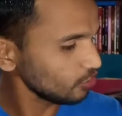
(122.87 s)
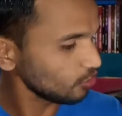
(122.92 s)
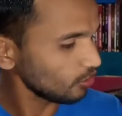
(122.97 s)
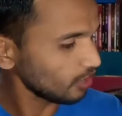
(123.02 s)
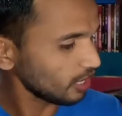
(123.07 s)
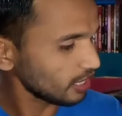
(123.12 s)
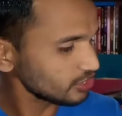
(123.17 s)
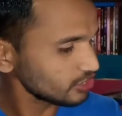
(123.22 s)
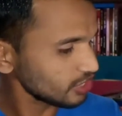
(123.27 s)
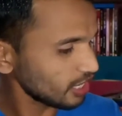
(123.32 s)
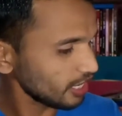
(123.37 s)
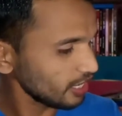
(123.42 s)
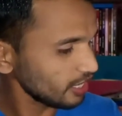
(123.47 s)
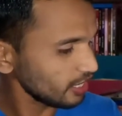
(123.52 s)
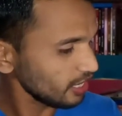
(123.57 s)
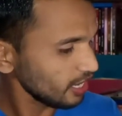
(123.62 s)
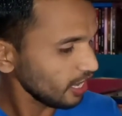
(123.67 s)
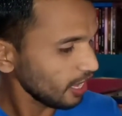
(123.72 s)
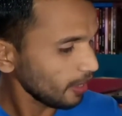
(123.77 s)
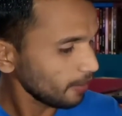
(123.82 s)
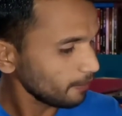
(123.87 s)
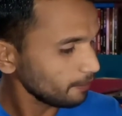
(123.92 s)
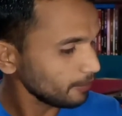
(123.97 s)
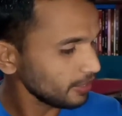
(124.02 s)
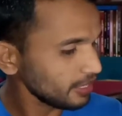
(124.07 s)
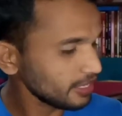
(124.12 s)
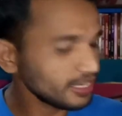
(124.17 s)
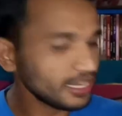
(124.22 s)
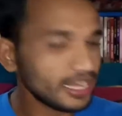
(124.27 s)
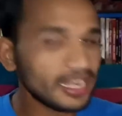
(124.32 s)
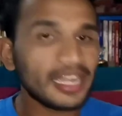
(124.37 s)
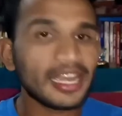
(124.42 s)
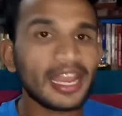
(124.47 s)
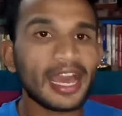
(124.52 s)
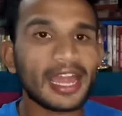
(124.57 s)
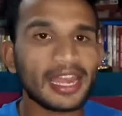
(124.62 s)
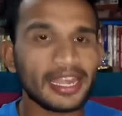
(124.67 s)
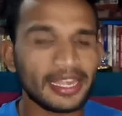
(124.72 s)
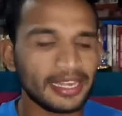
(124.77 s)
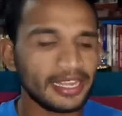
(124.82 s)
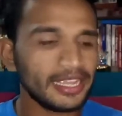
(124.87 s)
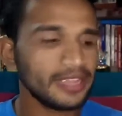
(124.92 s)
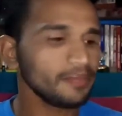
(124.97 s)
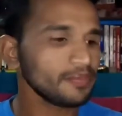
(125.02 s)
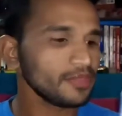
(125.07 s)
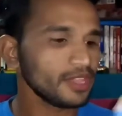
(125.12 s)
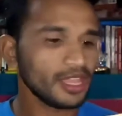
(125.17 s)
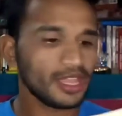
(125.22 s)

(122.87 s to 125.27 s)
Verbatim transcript: योगाचार्य मिठन लाल ने